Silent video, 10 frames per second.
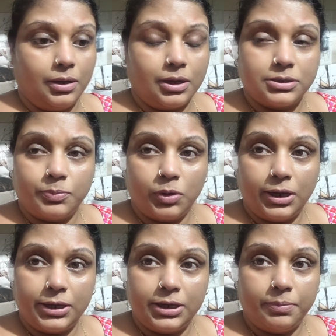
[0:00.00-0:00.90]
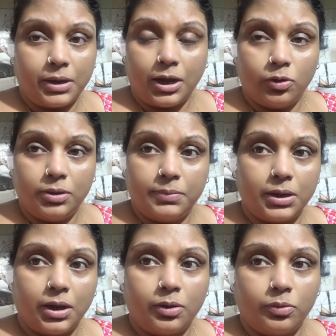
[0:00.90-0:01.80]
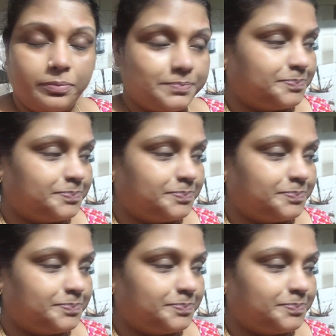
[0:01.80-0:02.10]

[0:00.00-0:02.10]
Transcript: लेकिन सब बोल रहे हैं कि ये मंगा लो ये मंगा लो